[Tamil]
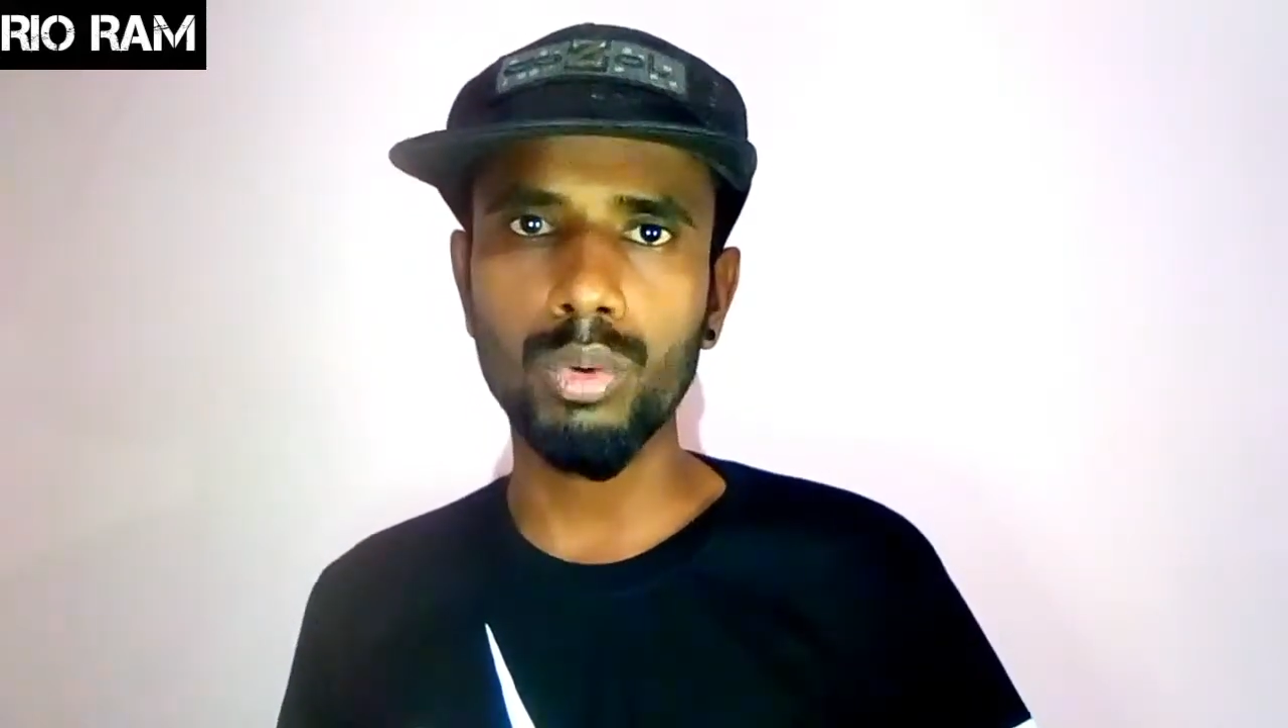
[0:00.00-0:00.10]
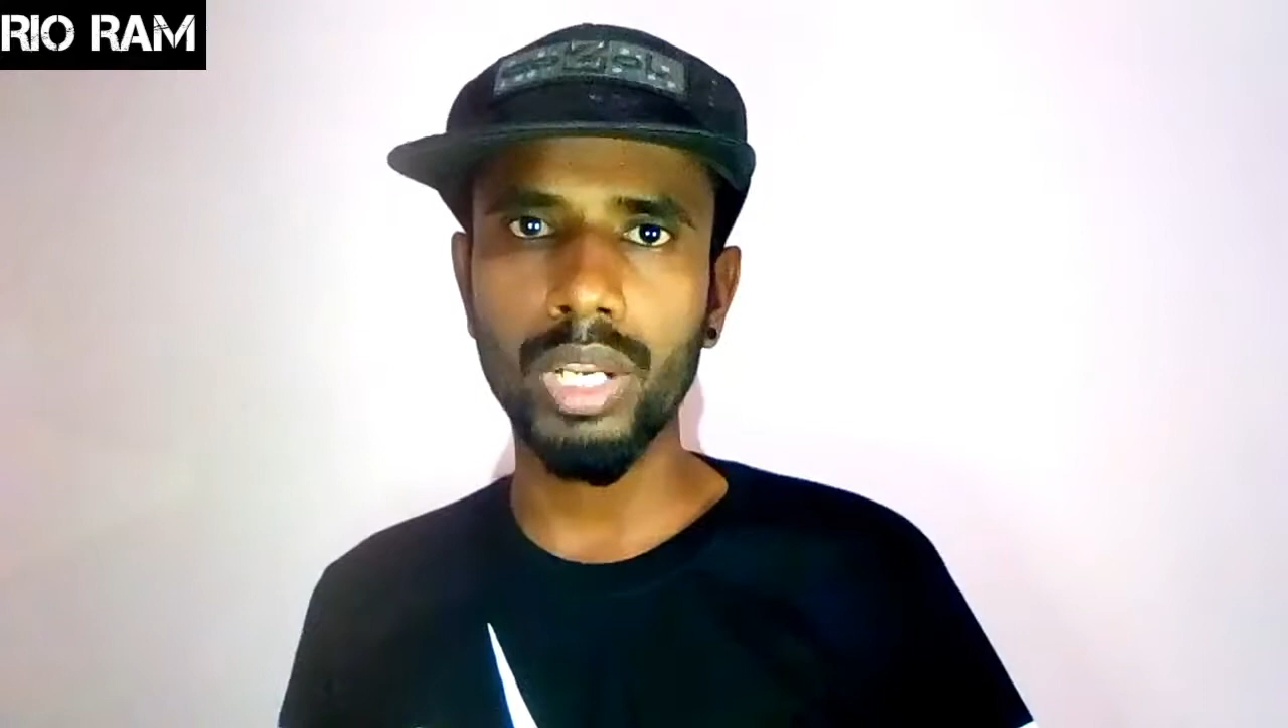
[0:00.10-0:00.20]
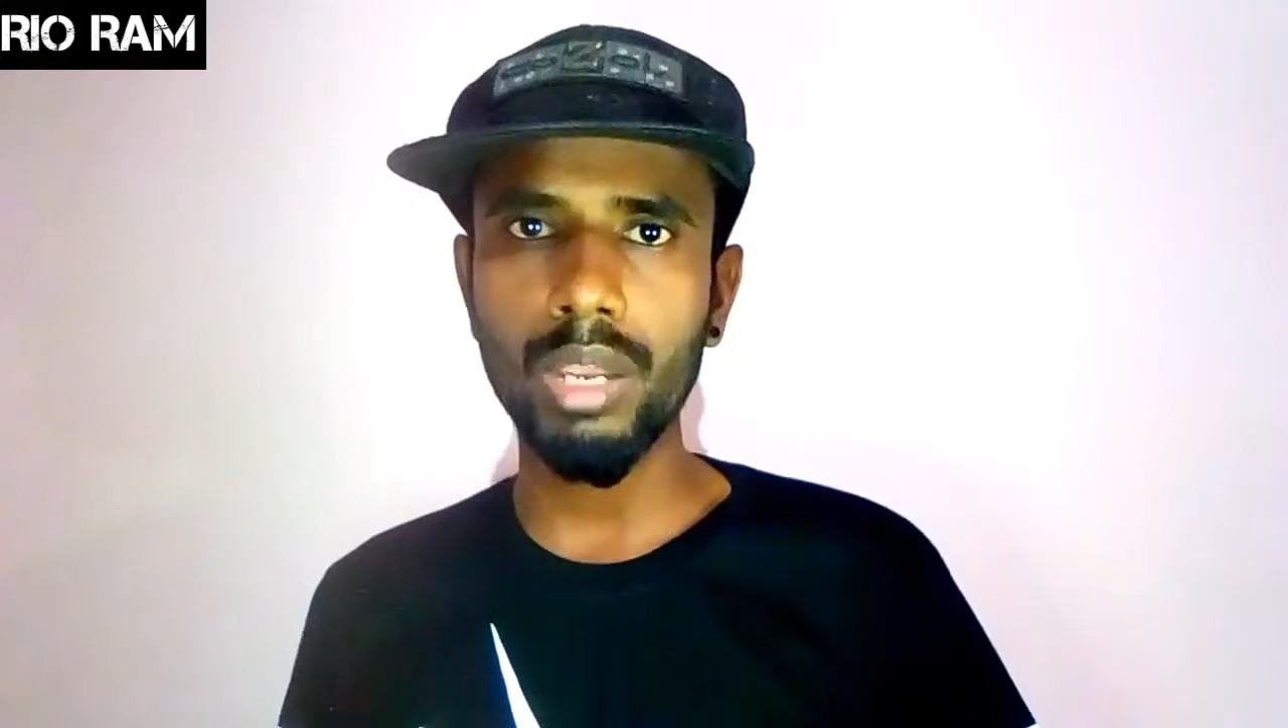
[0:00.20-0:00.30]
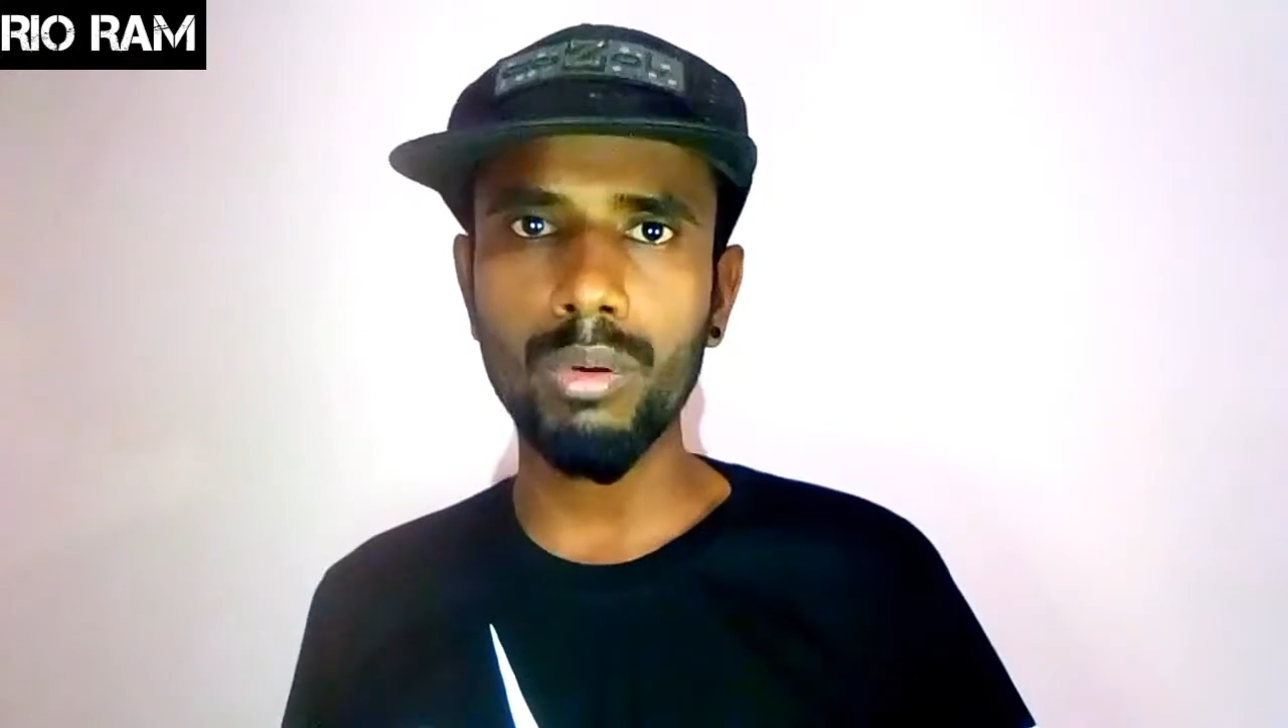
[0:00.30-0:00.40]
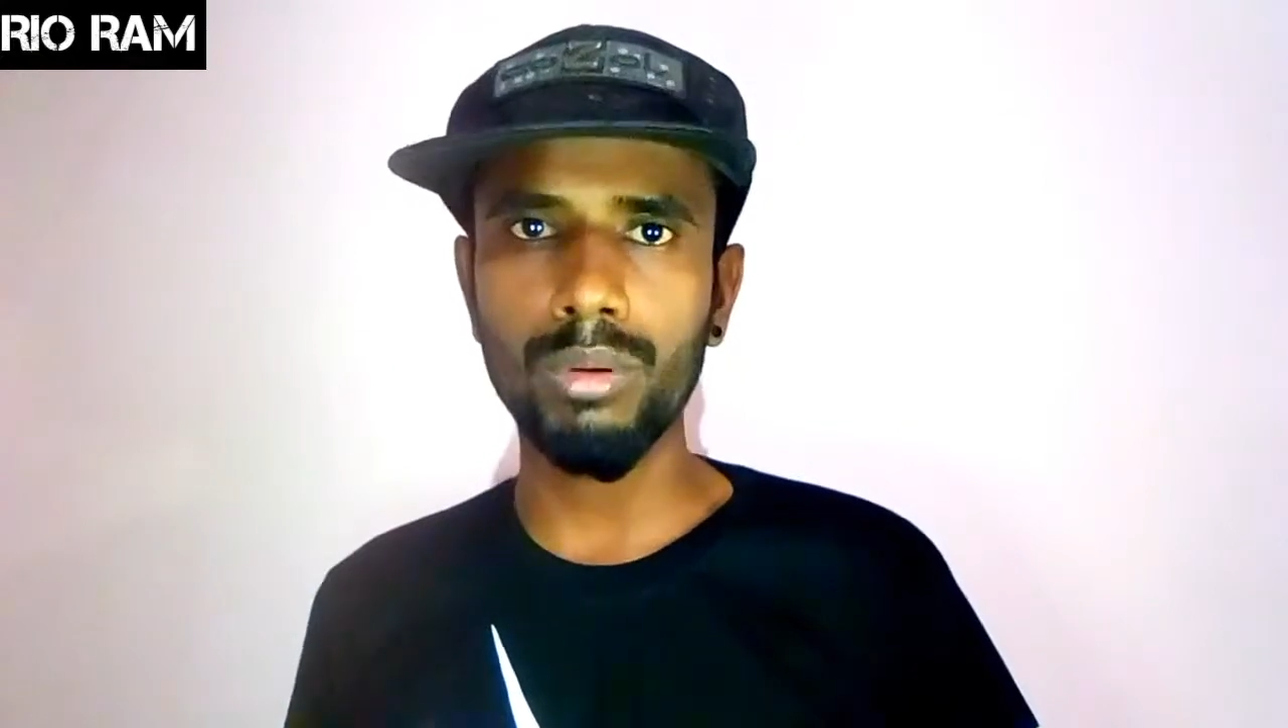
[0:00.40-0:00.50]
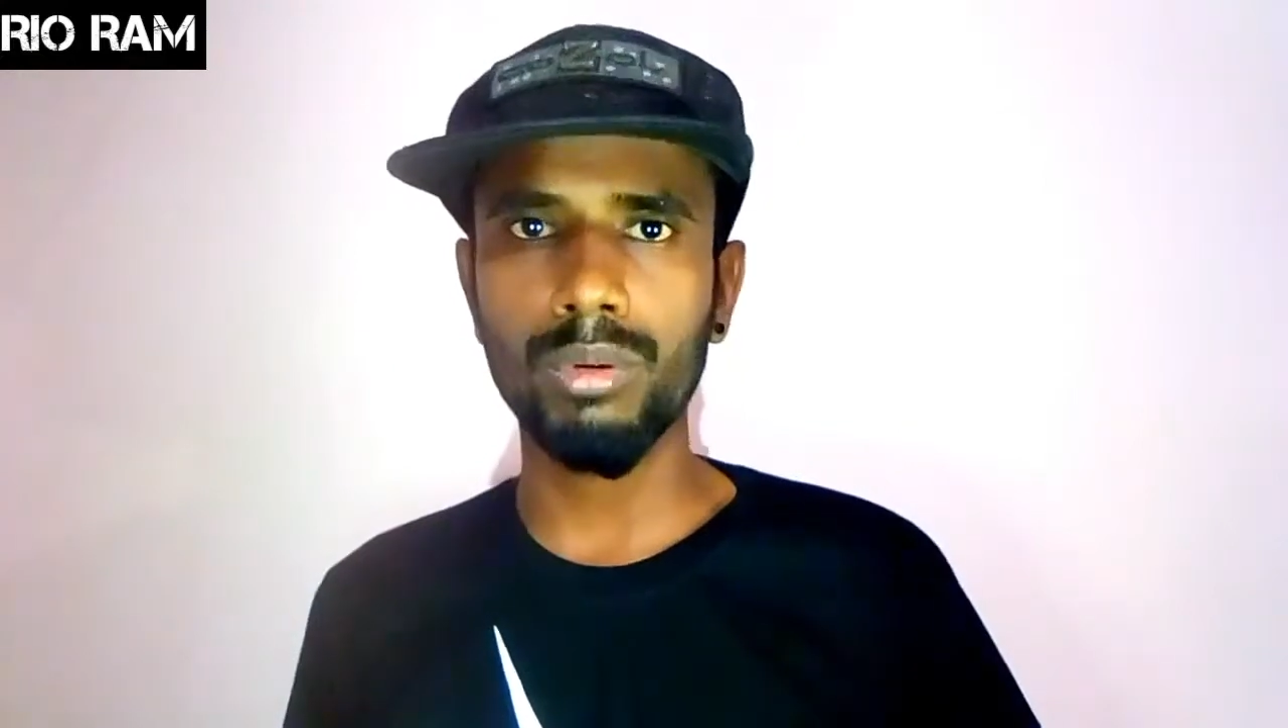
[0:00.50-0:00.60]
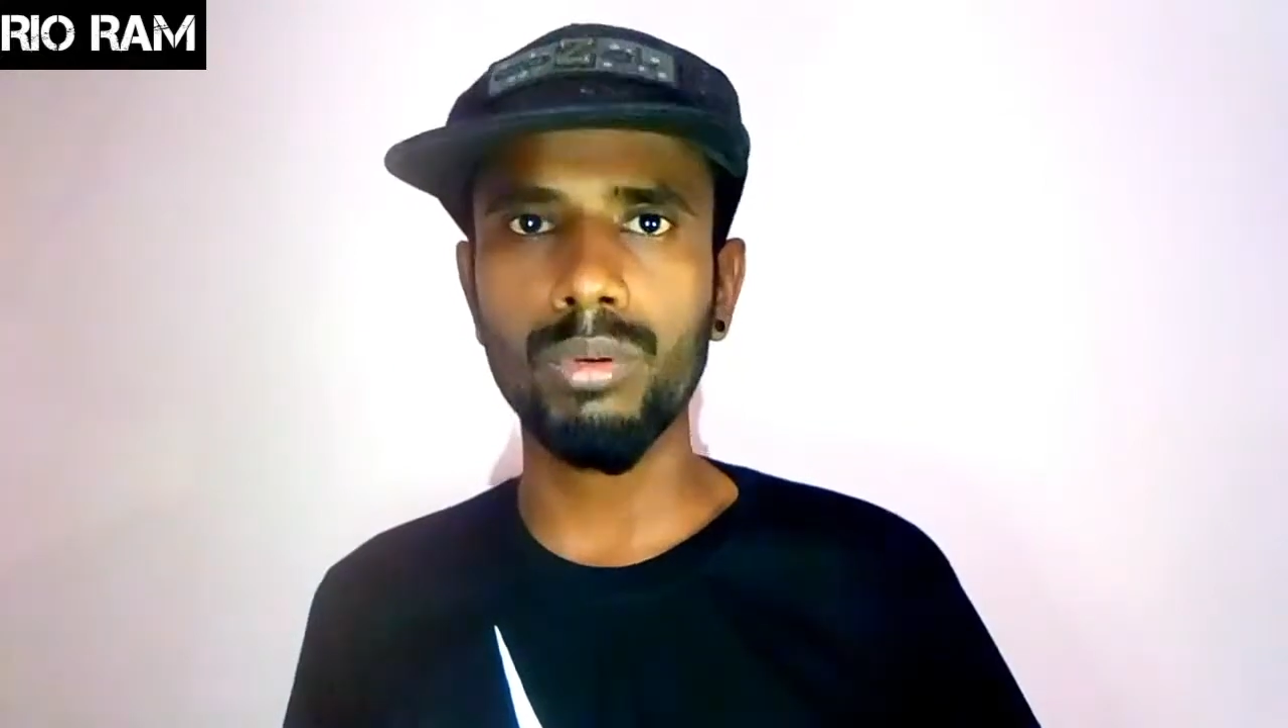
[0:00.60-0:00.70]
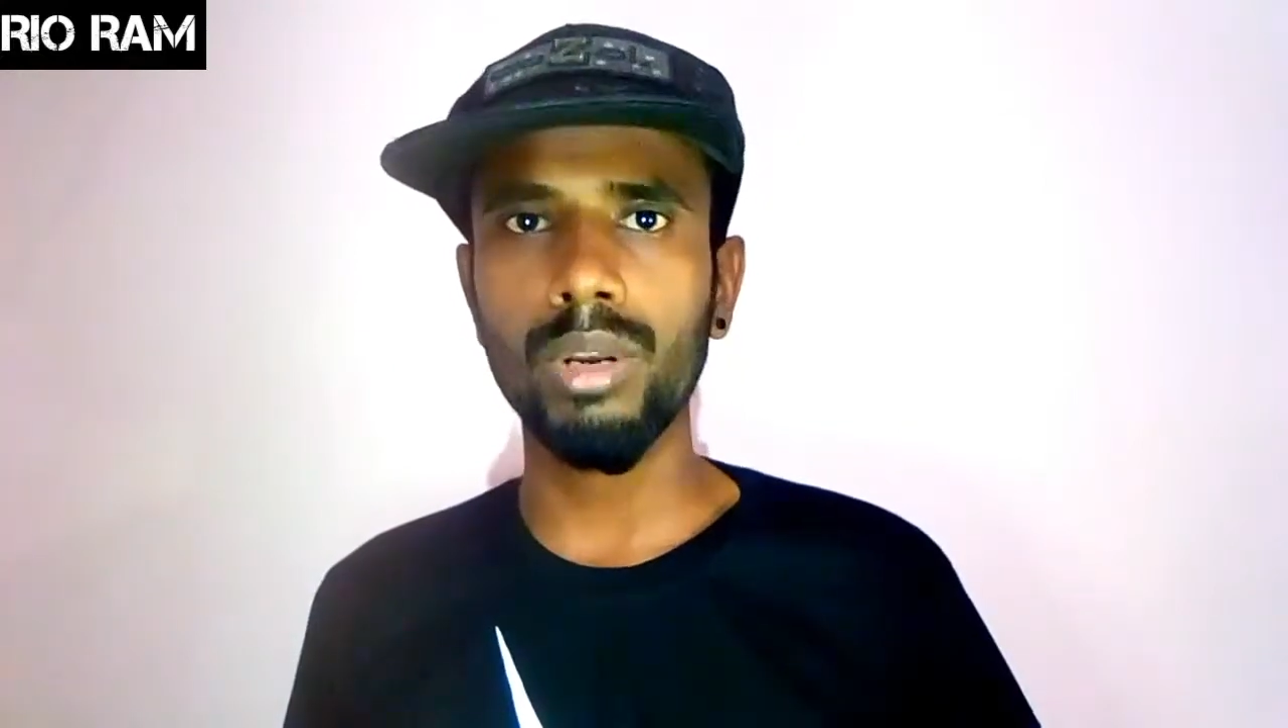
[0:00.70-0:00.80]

ஒரே ஒரு